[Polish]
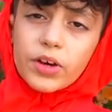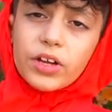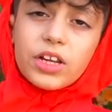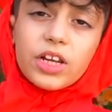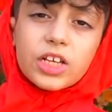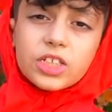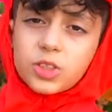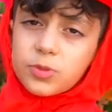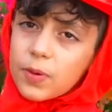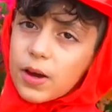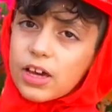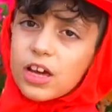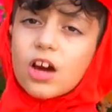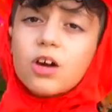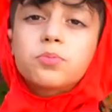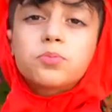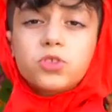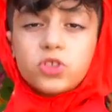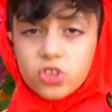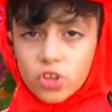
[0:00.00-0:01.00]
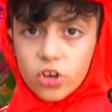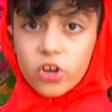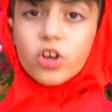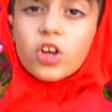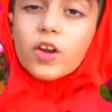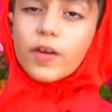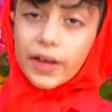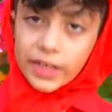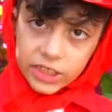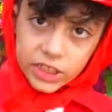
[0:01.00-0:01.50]
O nie! Ktoś potrzebuje
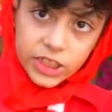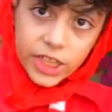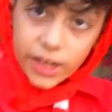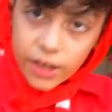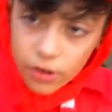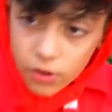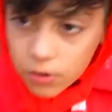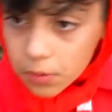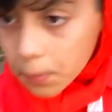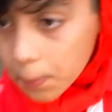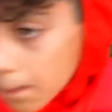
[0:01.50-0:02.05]
mojej pomocy!